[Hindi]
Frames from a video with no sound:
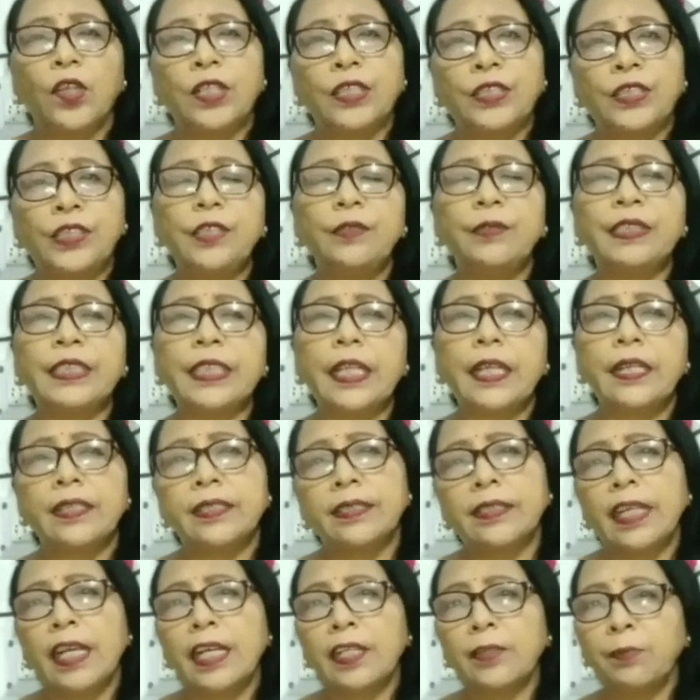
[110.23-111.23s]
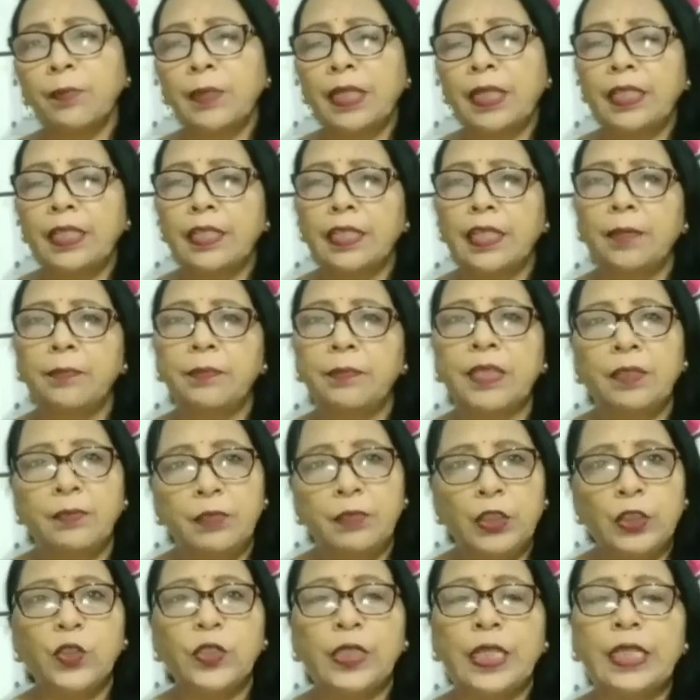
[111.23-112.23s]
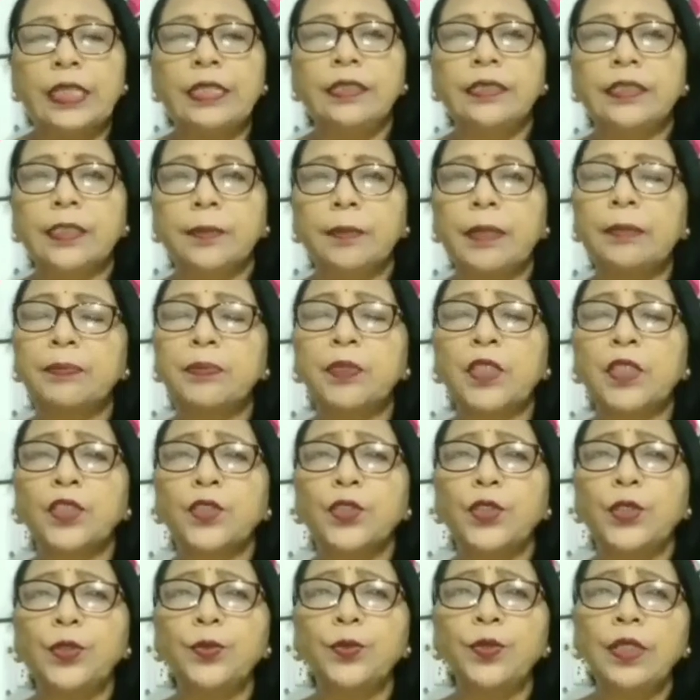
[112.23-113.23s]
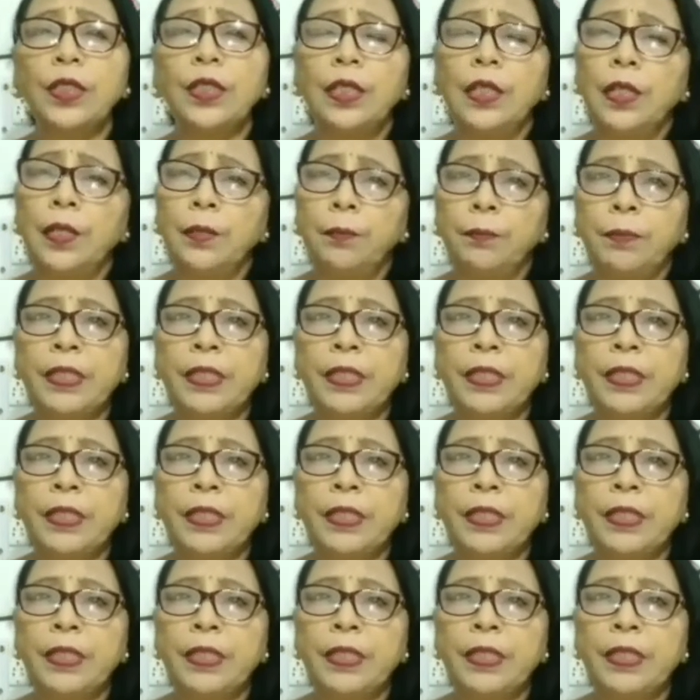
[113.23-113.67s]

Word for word: और इसी विचार के साथ मैं अपना वीडियो यहीं समाप्त करती हूँ